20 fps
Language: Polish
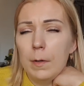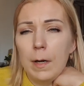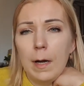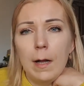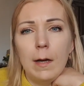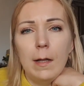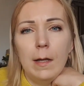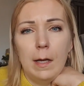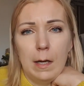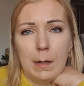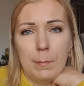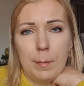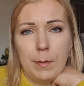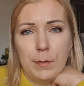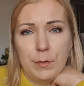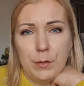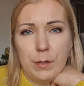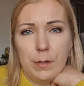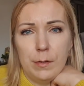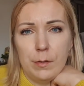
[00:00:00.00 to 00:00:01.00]
ale jak
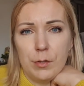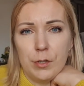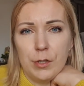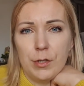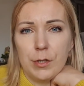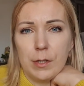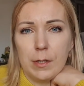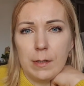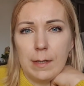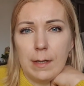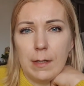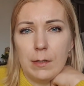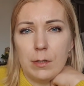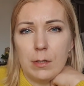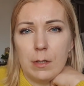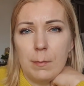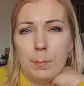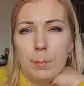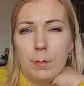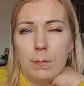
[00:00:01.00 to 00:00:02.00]
będzie troszeczkę
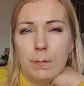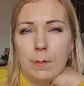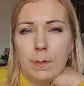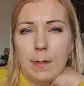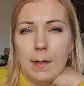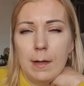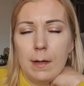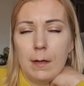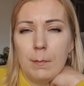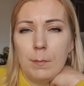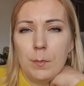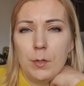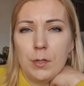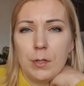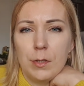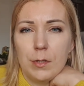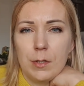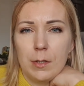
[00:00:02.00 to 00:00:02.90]
tańsza, bo wydaje mi się,